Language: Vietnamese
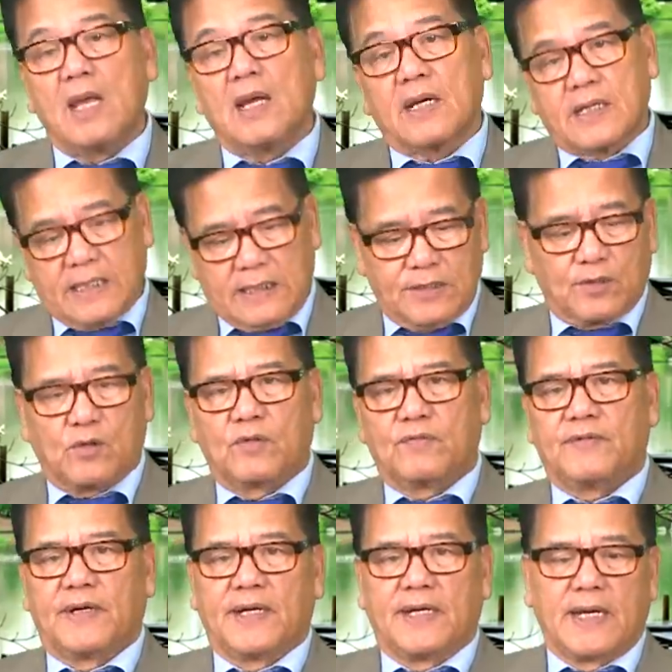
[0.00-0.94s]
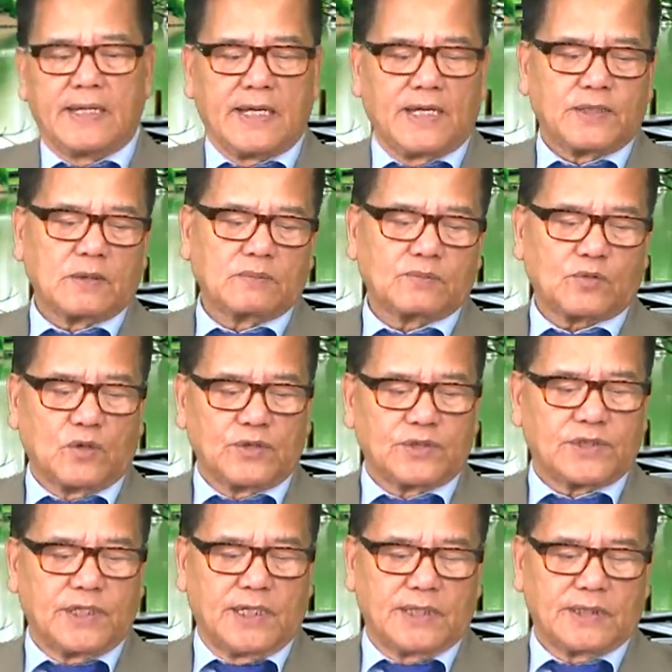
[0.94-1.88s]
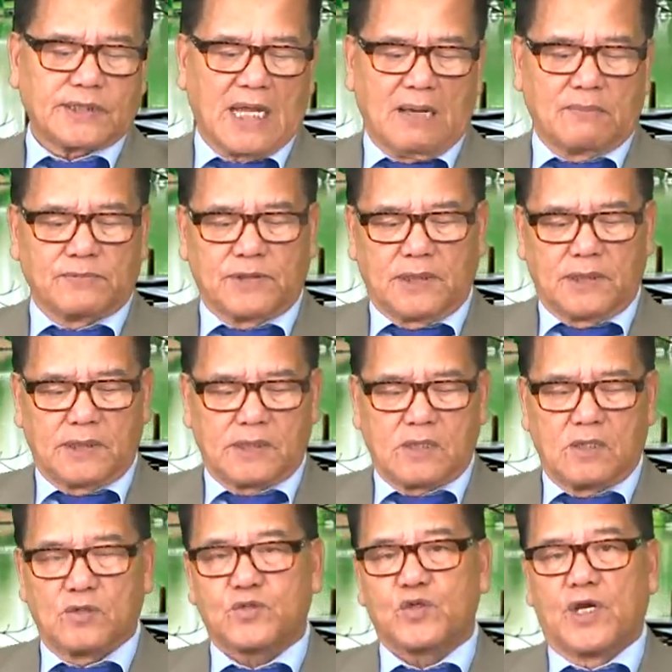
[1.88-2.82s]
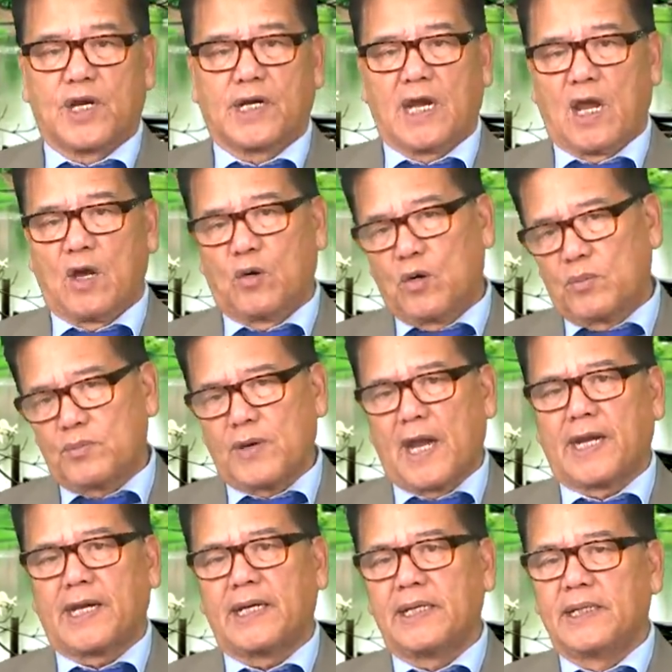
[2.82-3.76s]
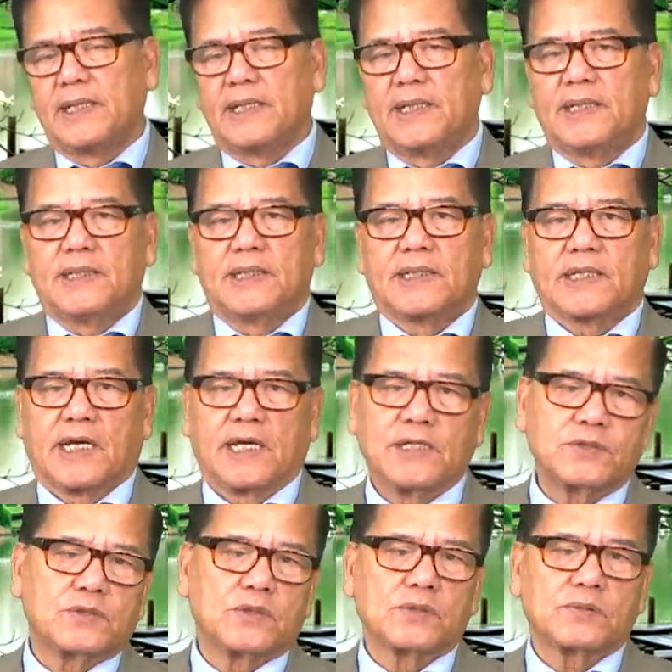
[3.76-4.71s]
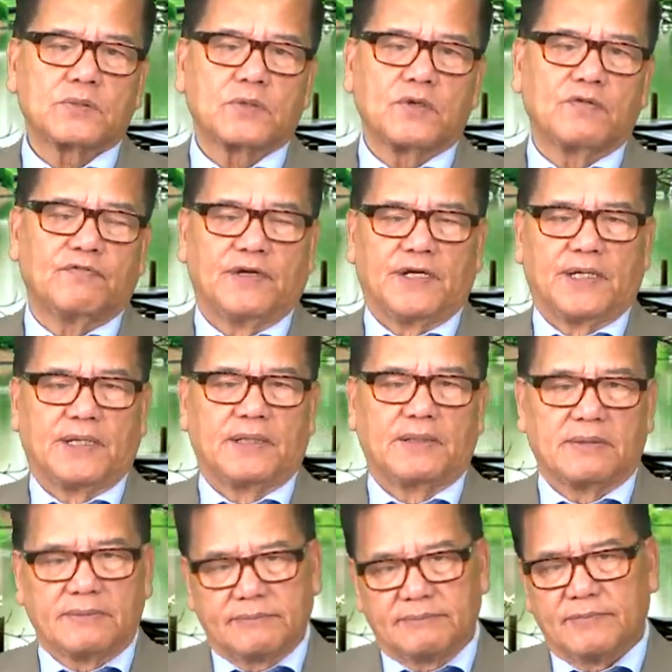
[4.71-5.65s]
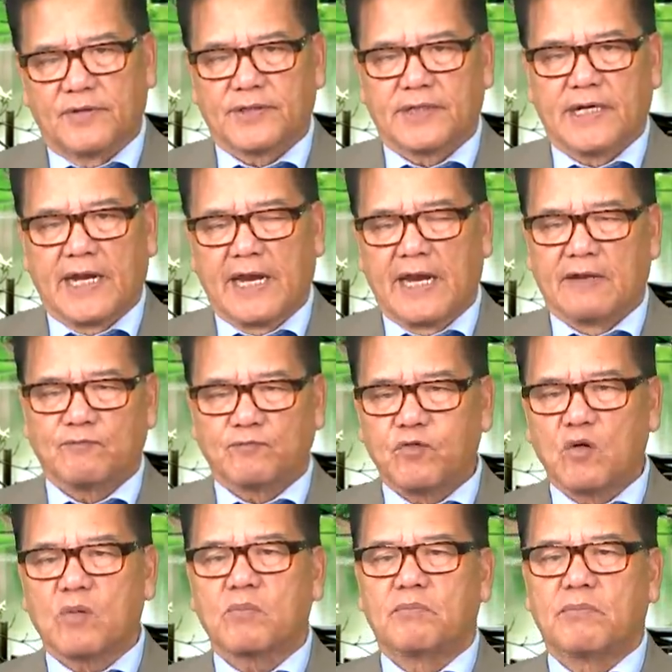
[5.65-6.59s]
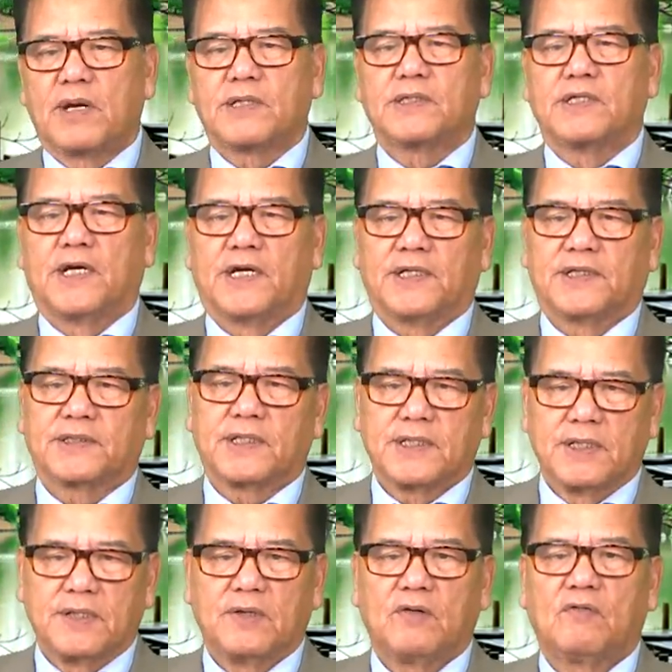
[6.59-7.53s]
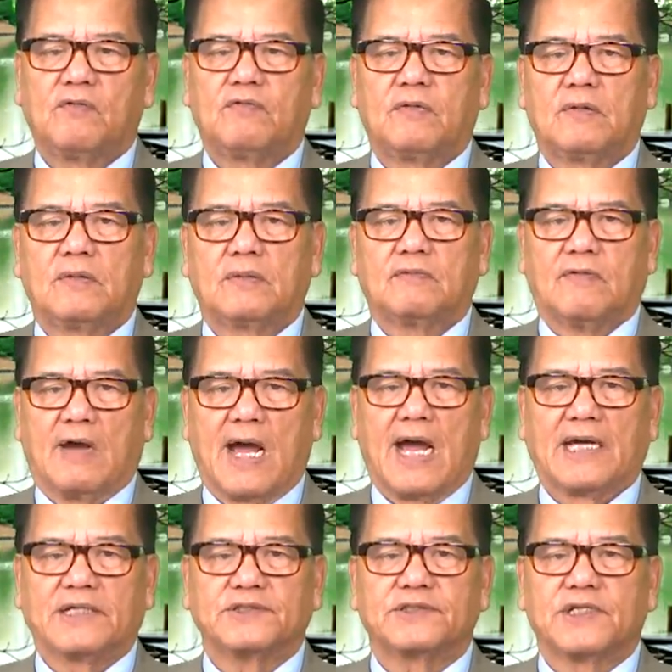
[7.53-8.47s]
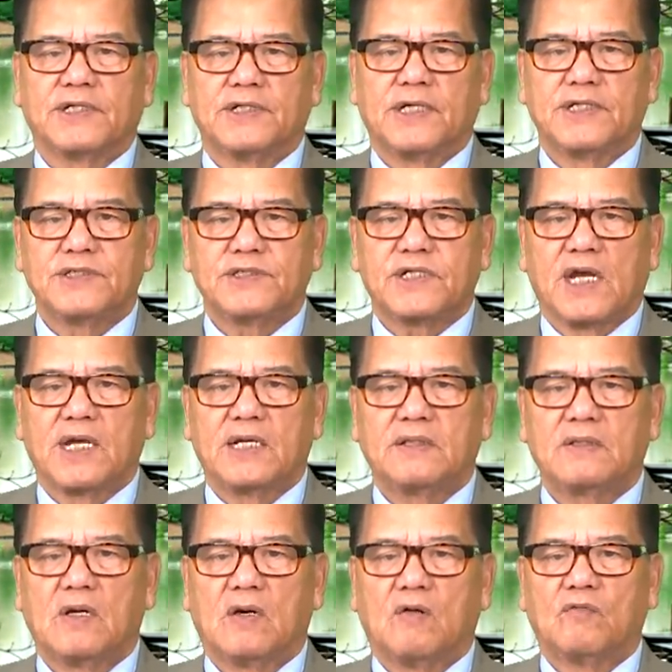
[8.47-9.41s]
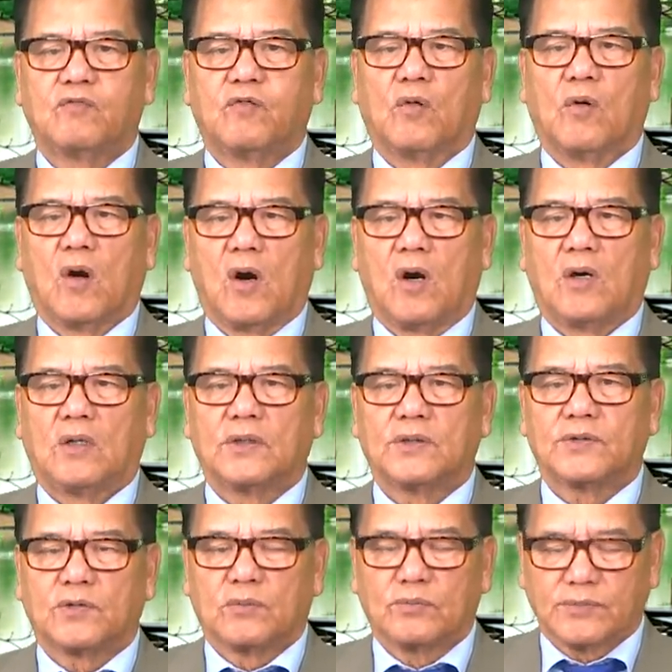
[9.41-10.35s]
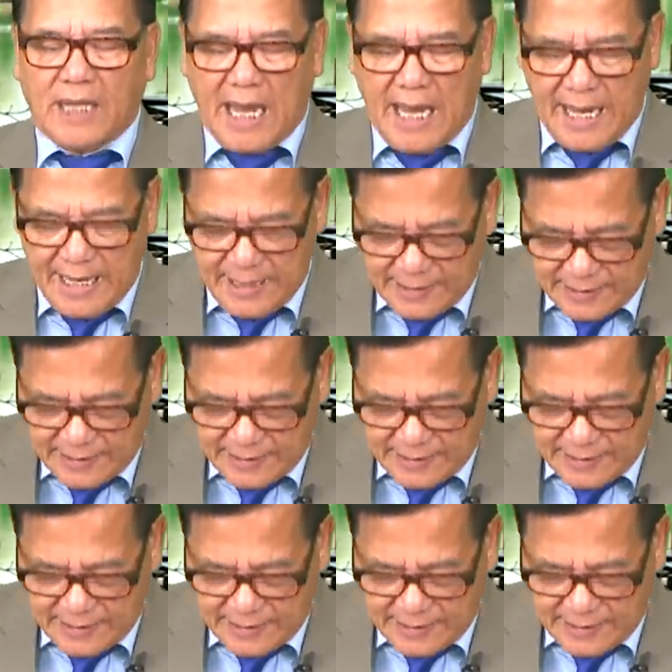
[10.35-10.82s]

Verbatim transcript: Kính thưa quý vị, đến đây chúng tôi xin tạm dừng câu chuyện ngày hôm nay. Kính chúc quý vị một ngày hạnh phúc bên người thân yêu và xin ơn trên phù hộ chúng ta.